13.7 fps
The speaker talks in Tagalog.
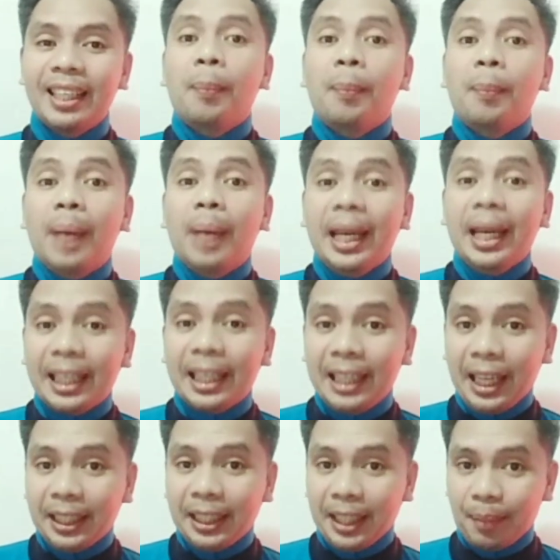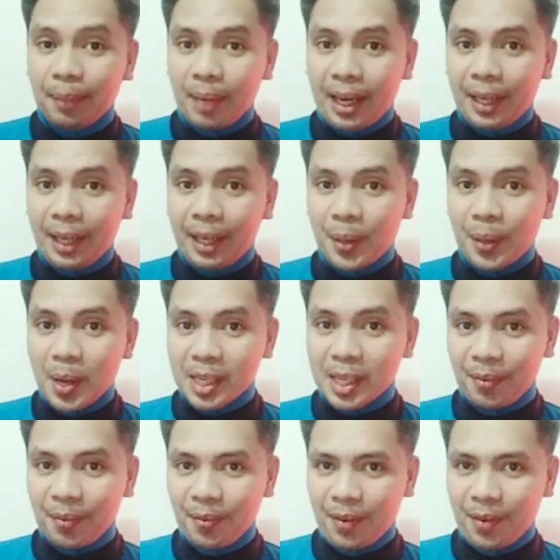May kadate na ba kayo sa
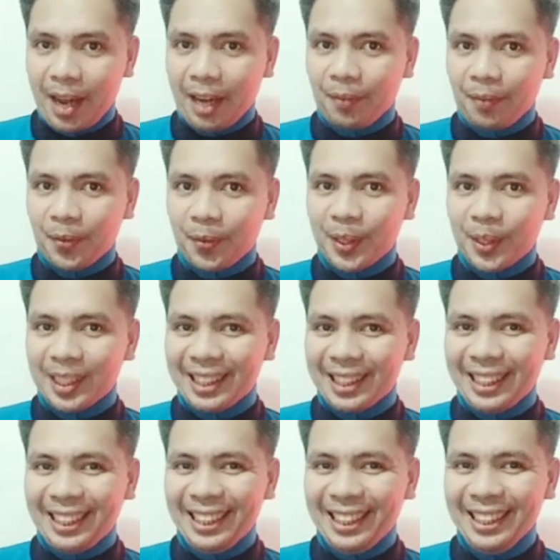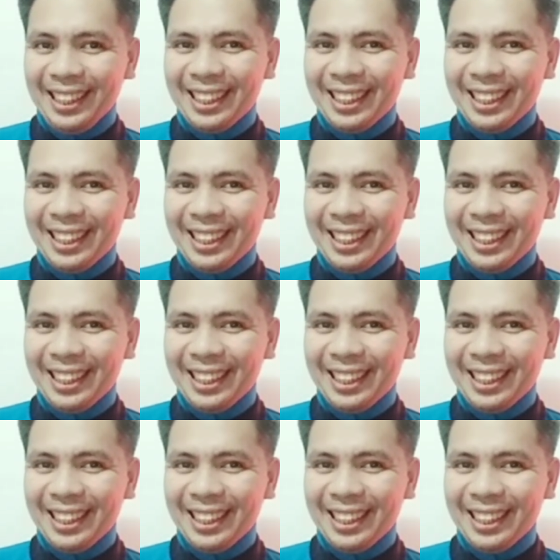February 14?